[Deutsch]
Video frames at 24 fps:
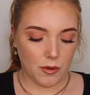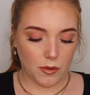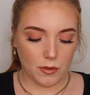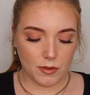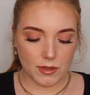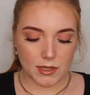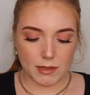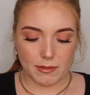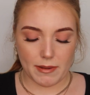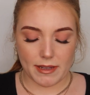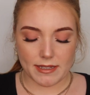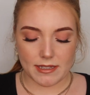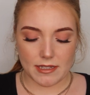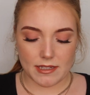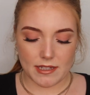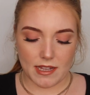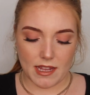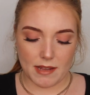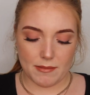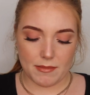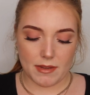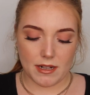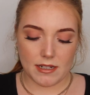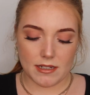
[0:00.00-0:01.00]
Und zwar ist es
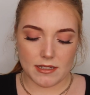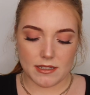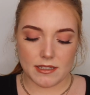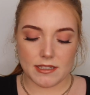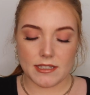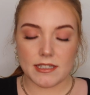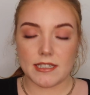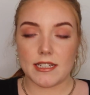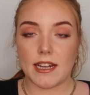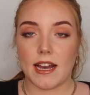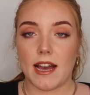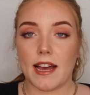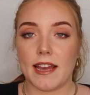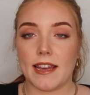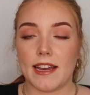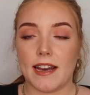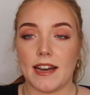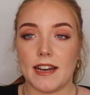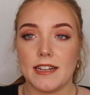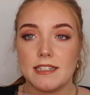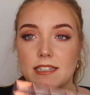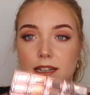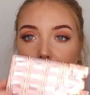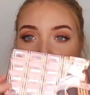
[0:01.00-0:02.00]
einmal die I
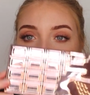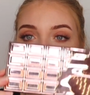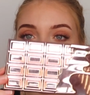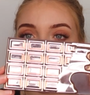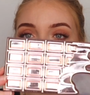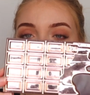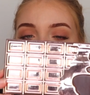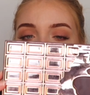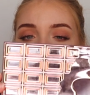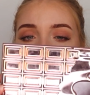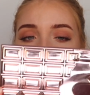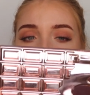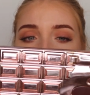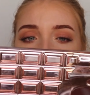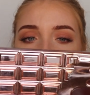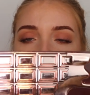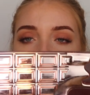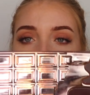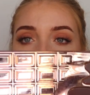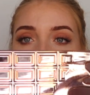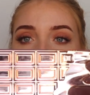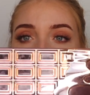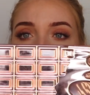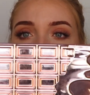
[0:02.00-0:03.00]
Heart Makeup
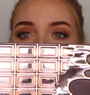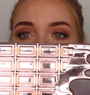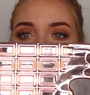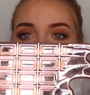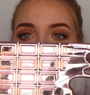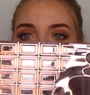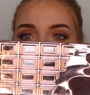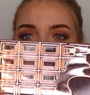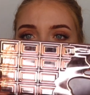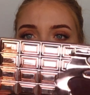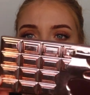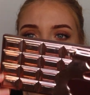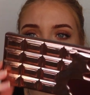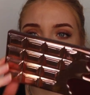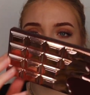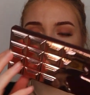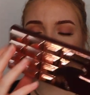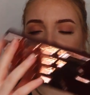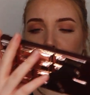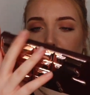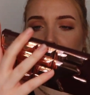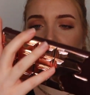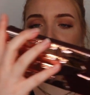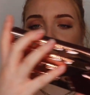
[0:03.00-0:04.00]
Chocolate Rose
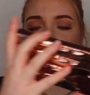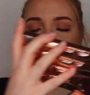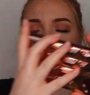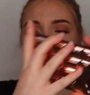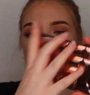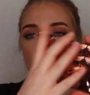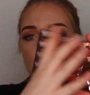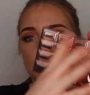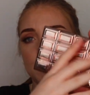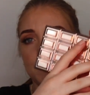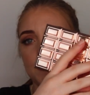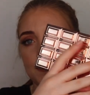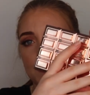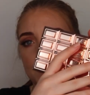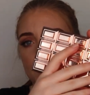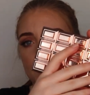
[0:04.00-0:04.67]
Gold Palette.